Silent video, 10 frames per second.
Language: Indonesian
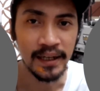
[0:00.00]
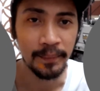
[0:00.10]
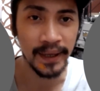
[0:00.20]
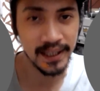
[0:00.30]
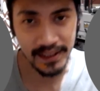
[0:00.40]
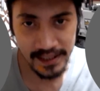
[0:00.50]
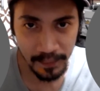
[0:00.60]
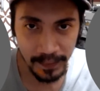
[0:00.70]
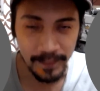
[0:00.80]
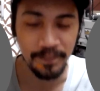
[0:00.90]
mereknya
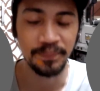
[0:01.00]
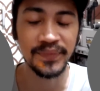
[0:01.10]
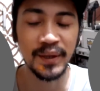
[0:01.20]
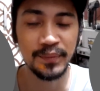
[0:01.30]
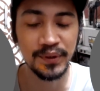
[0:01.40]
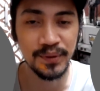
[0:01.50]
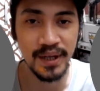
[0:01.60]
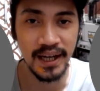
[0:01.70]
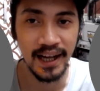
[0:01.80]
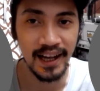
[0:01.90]
sama tapi gue
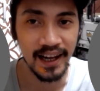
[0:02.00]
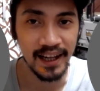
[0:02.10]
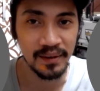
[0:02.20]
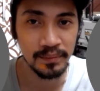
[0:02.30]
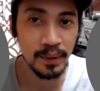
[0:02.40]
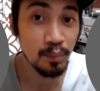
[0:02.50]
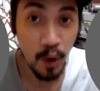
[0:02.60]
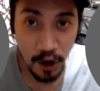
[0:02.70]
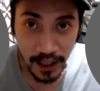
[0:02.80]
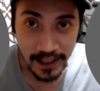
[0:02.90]
nggak akan
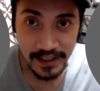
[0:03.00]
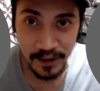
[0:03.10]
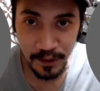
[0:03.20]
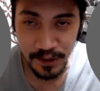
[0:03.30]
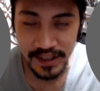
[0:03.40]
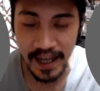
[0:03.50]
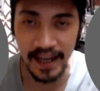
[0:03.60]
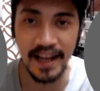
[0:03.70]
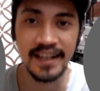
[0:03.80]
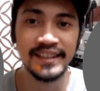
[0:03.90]
membongkarnya dulu
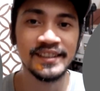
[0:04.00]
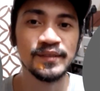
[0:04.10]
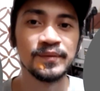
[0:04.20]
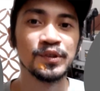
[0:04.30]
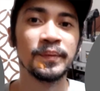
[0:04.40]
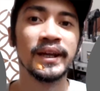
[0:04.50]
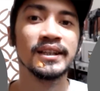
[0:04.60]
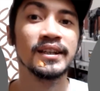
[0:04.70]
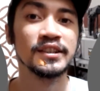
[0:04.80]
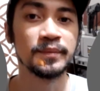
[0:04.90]
sekarang supaya
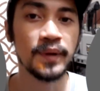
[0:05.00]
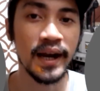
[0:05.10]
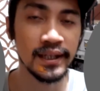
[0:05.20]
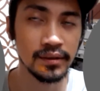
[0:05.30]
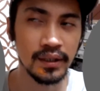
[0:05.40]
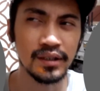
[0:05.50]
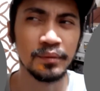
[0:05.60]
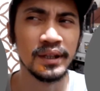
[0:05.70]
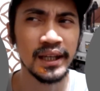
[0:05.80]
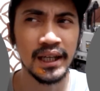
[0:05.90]
jadi surprise ya
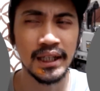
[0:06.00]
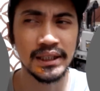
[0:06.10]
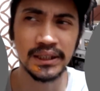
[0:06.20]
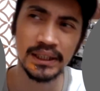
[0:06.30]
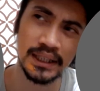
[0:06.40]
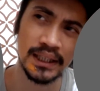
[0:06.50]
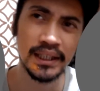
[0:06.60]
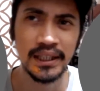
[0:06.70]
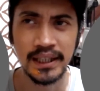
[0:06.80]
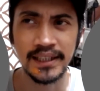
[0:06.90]
sebenernya
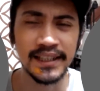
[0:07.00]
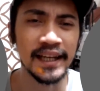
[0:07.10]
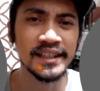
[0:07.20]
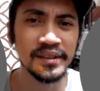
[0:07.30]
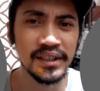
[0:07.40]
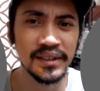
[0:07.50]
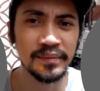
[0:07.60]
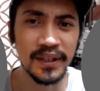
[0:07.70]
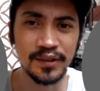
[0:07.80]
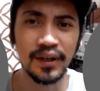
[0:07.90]
rencana sih
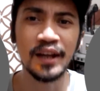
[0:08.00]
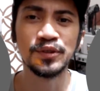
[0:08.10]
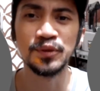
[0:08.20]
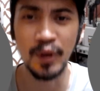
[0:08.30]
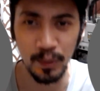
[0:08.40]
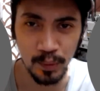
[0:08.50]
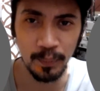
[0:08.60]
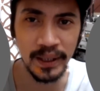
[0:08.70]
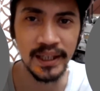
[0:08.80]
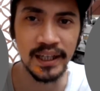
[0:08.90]
besok langsung gue
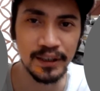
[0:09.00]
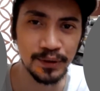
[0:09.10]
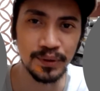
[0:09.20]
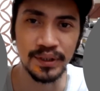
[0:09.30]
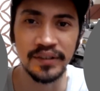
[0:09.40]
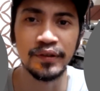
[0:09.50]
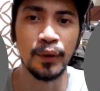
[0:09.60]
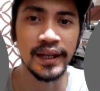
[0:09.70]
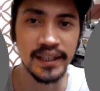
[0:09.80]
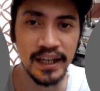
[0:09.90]
umumin ya untuk
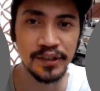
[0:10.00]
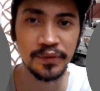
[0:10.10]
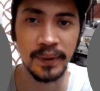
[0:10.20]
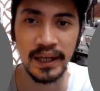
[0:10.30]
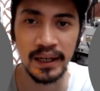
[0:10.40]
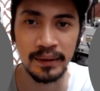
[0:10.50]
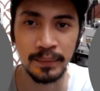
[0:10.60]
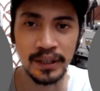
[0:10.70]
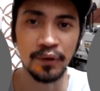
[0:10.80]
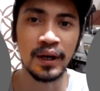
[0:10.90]
giveaway-nya supaya
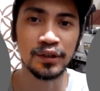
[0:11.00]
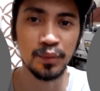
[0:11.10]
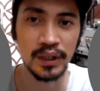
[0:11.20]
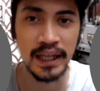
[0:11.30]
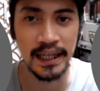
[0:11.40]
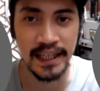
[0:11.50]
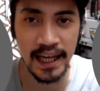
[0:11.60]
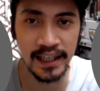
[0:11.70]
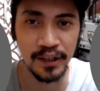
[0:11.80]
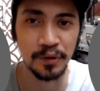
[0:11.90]
banyak waktu buat
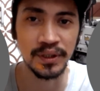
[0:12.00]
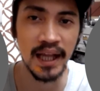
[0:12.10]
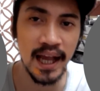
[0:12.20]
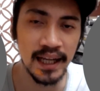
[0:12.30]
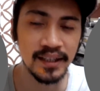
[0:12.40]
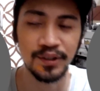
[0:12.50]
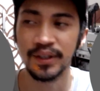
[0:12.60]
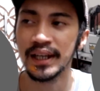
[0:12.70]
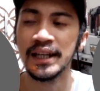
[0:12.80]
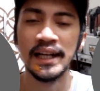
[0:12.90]
kalian ikutan
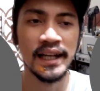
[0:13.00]
gitu ya